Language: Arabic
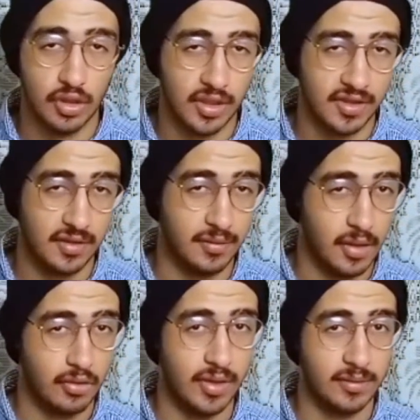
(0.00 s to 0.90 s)
على سناب
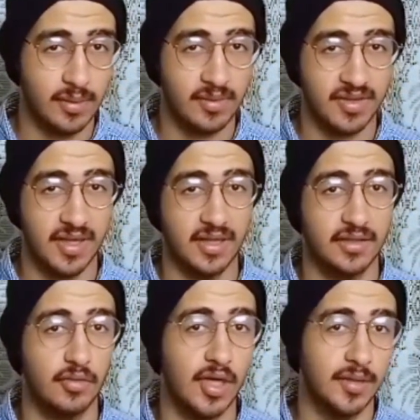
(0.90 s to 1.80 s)
دراجون والكلام ده بس
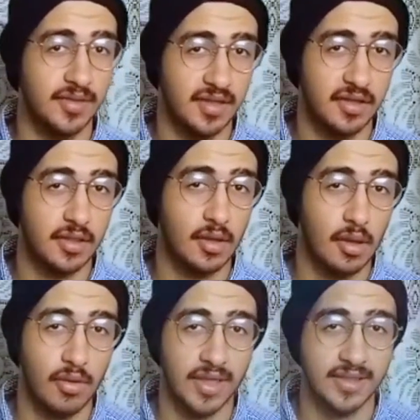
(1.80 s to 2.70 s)
هنحطهم عليك ميديا تيك
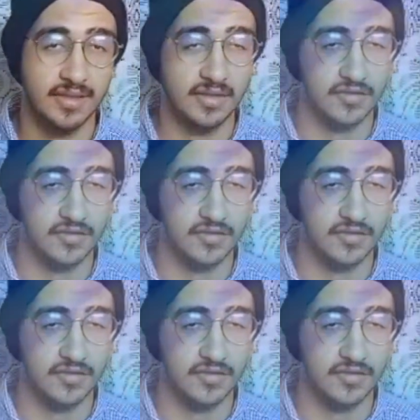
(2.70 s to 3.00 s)
قوي قاعدين